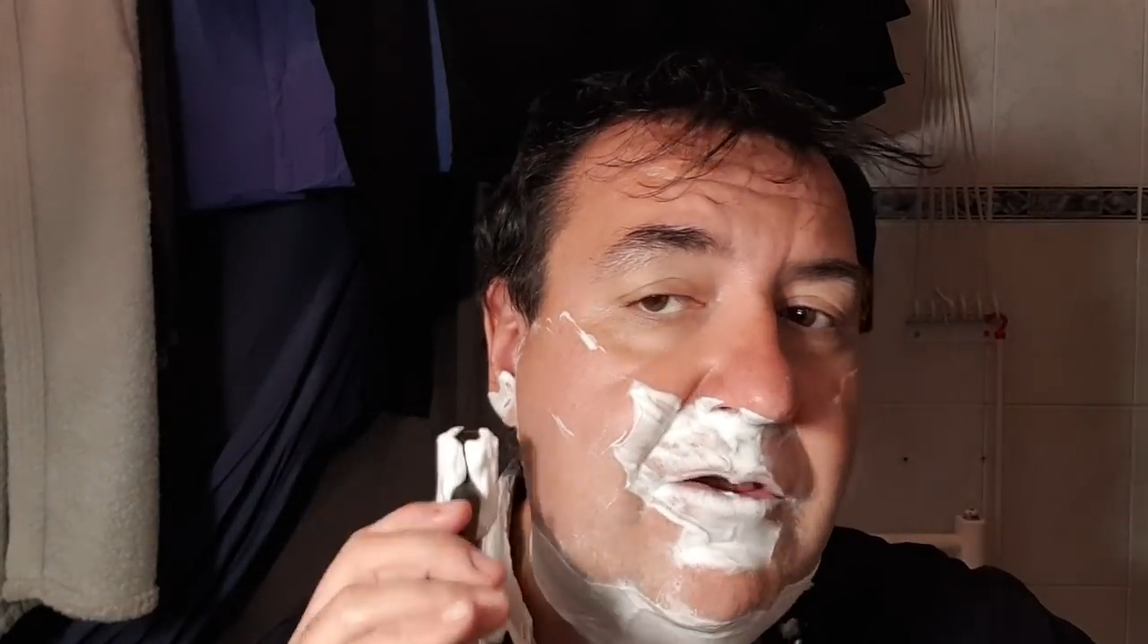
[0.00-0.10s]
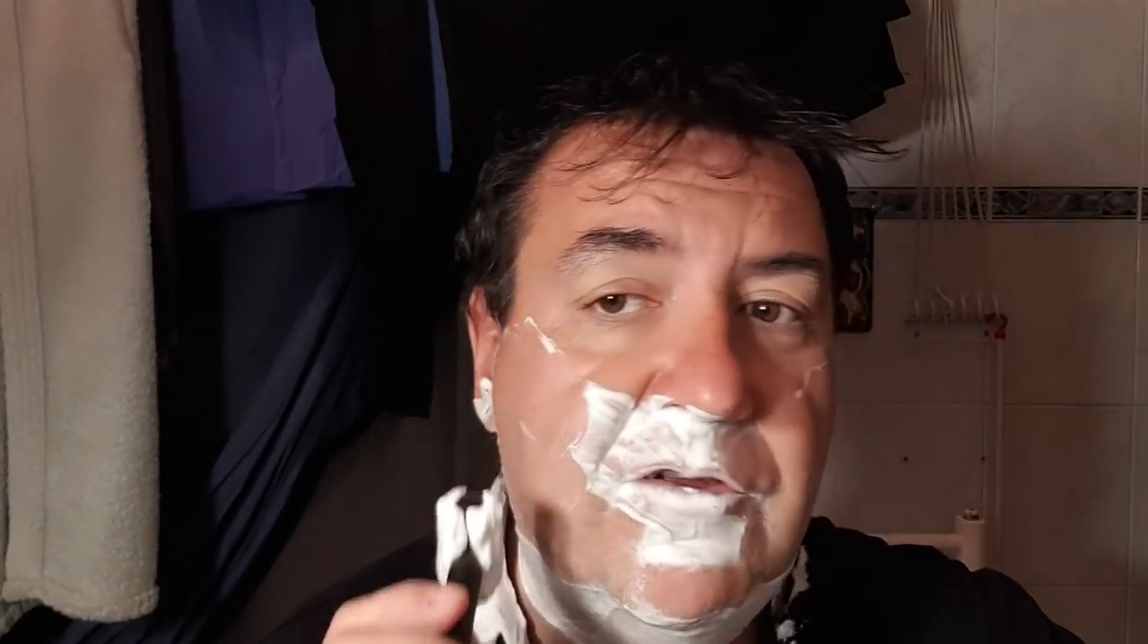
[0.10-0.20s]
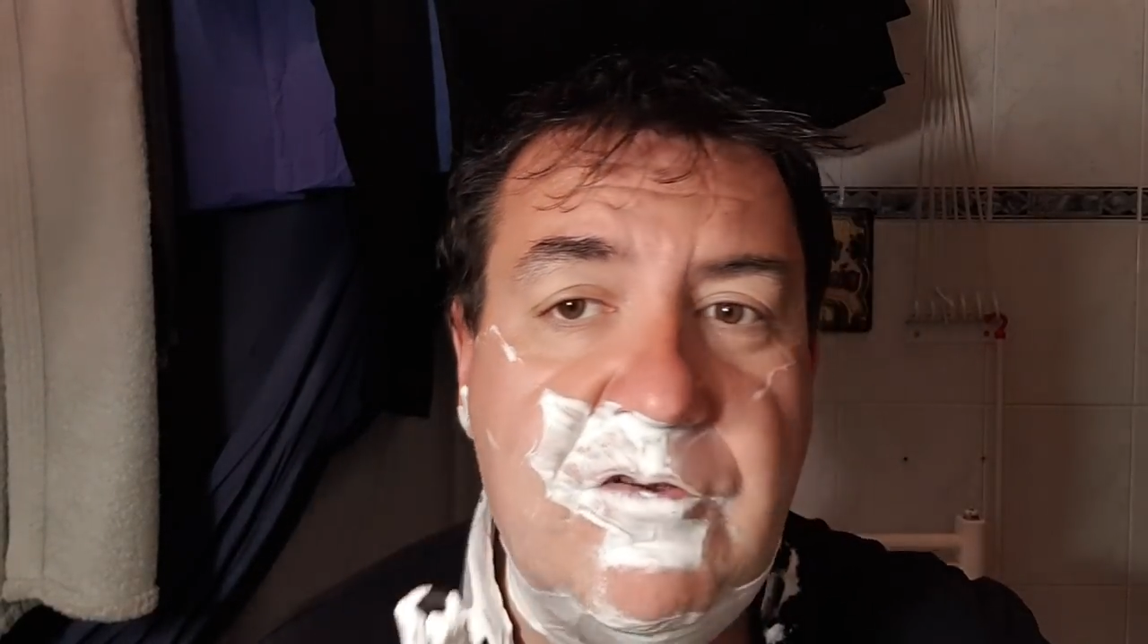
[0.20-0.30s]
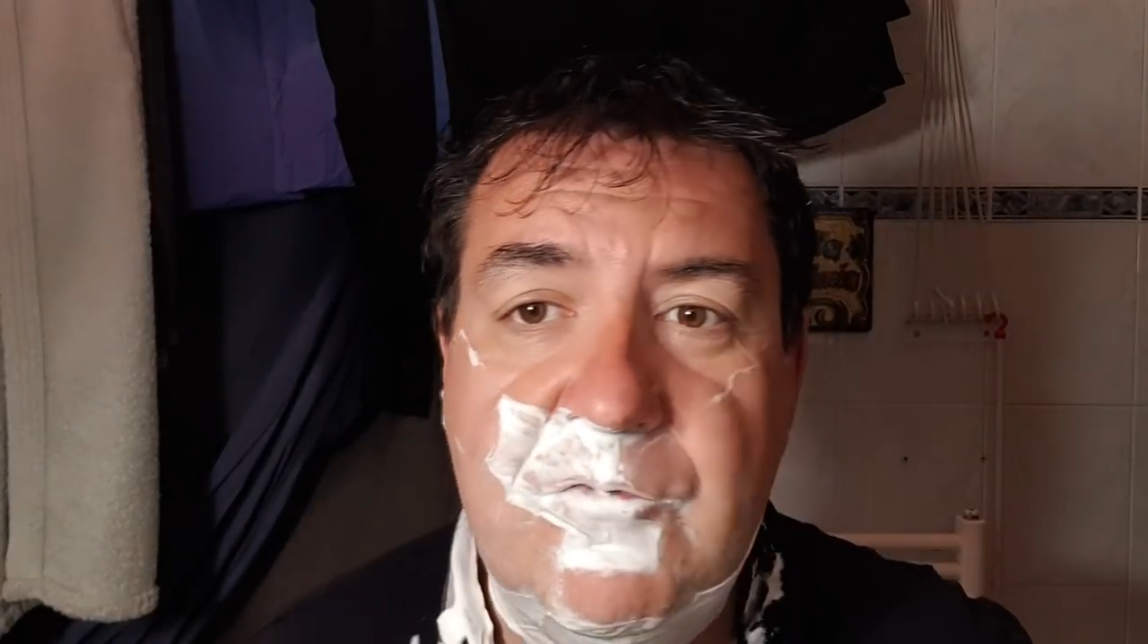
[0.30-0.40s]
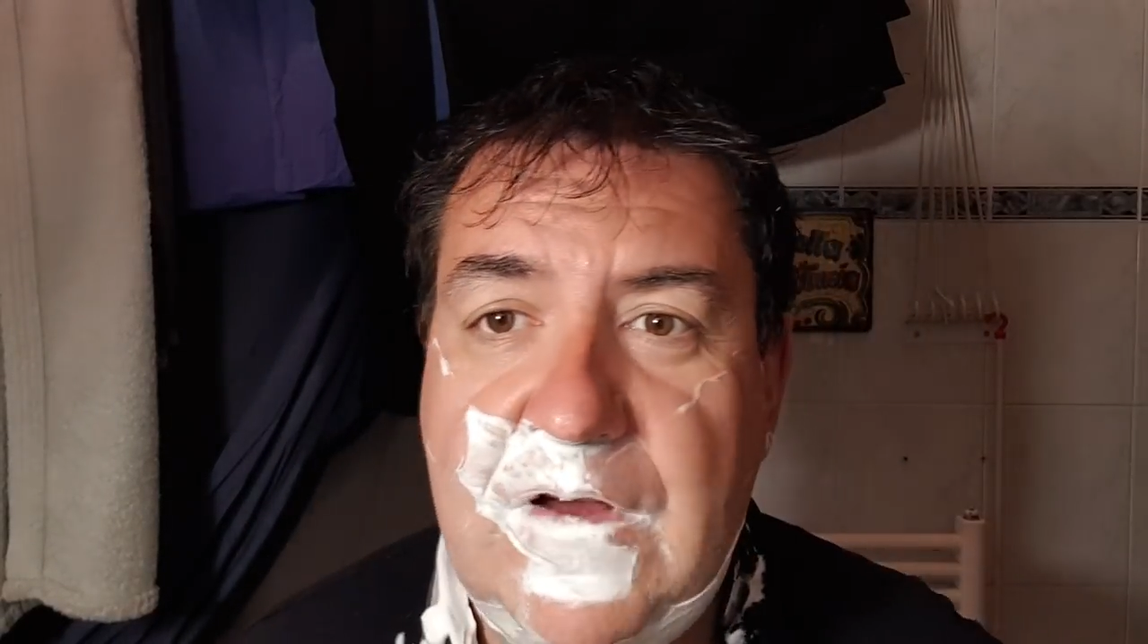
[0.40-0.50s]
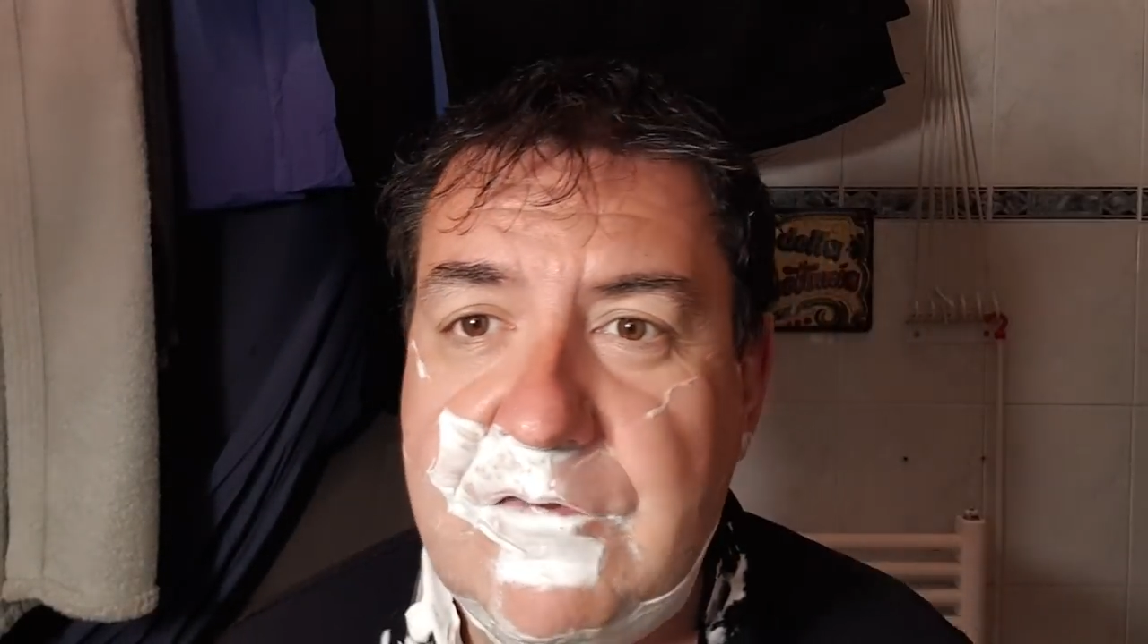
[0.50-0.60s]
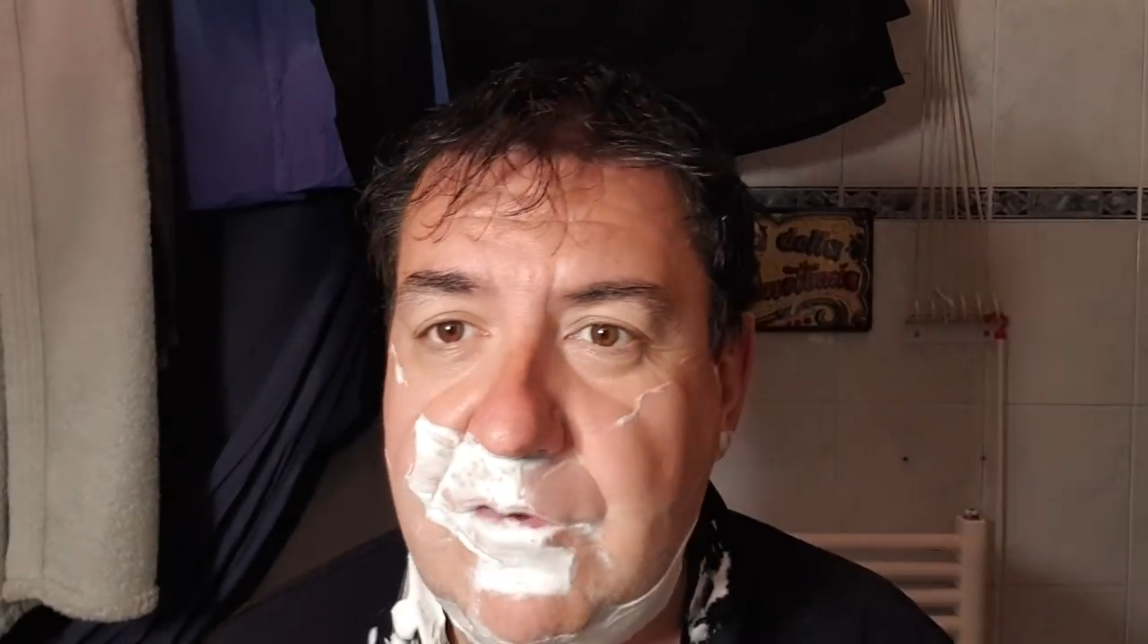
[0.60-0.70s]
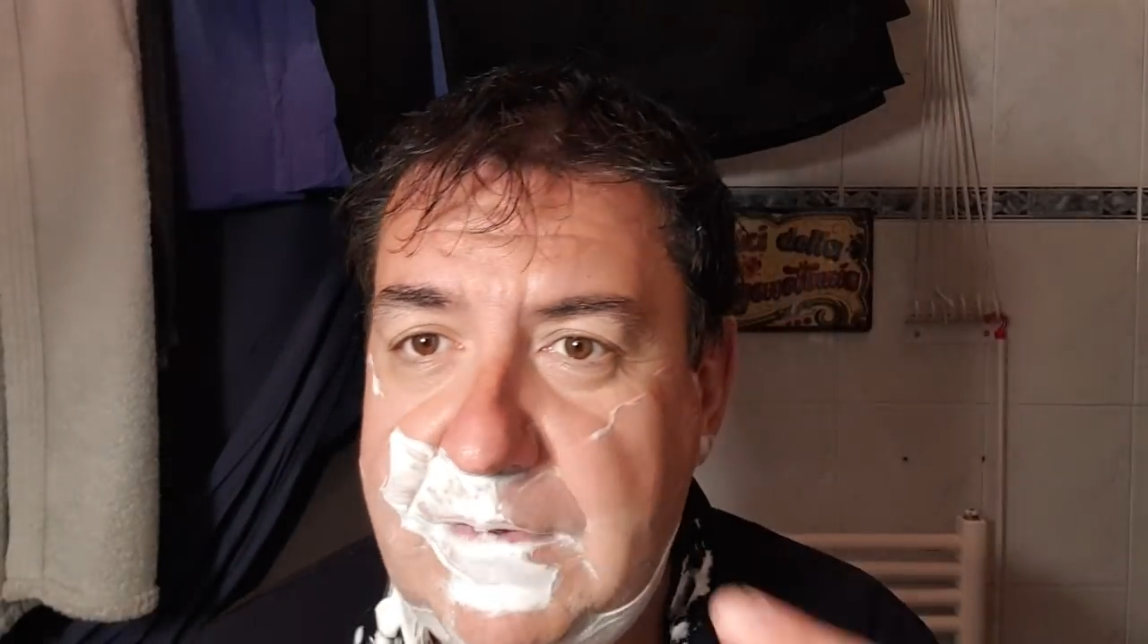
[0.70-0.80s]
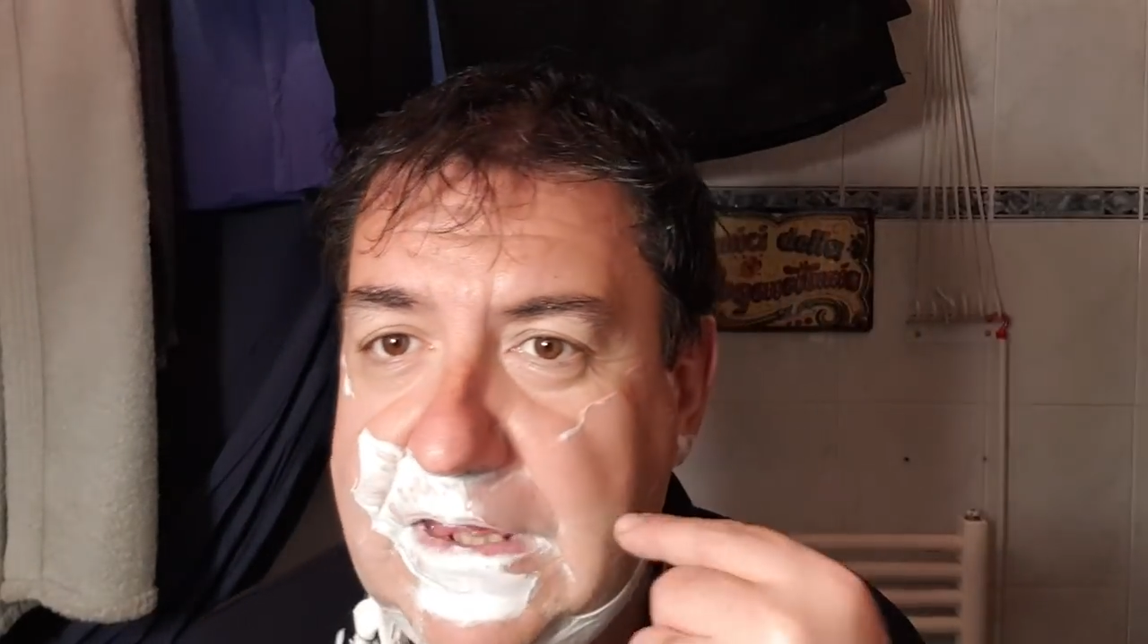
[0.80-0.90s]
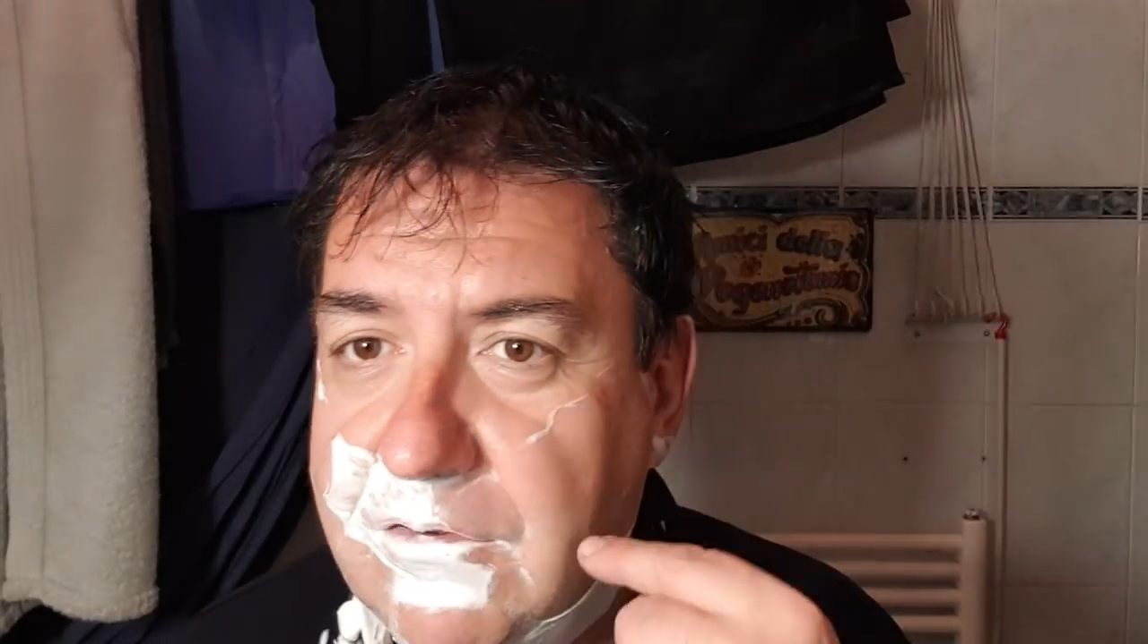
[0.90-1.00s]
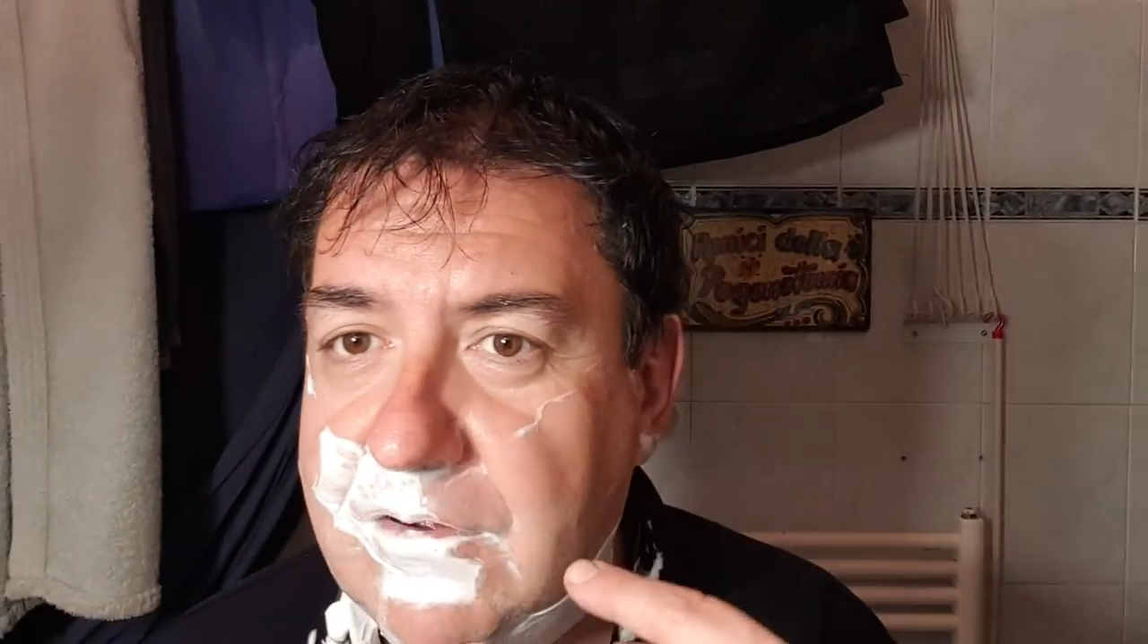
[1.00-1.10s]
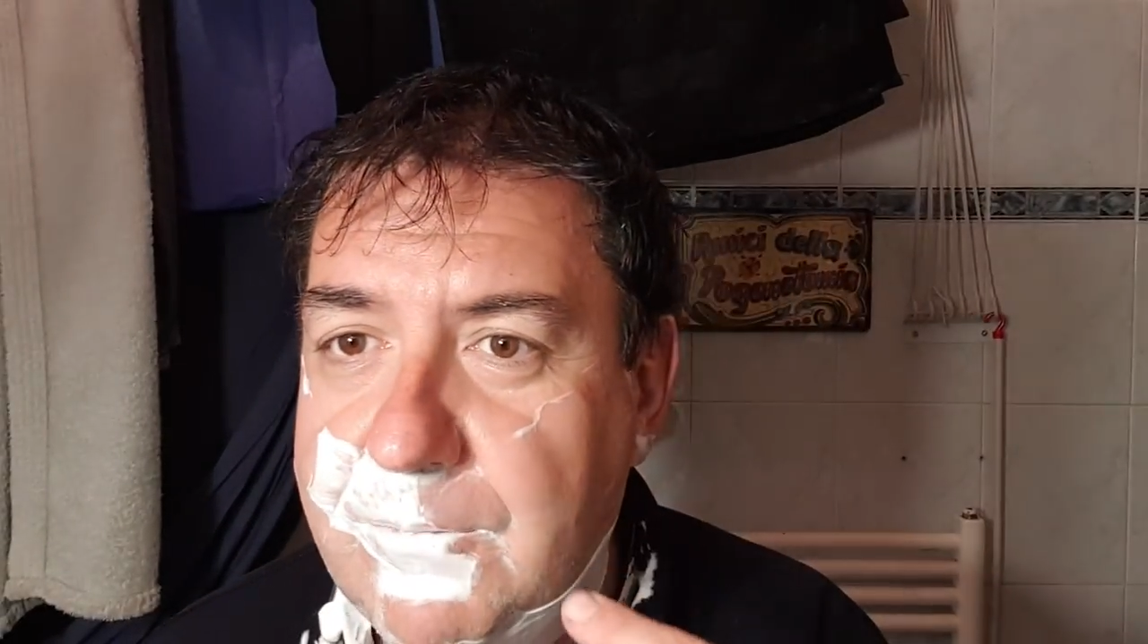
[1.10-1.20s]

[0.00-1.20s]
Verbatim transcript: che non sia un falso amico,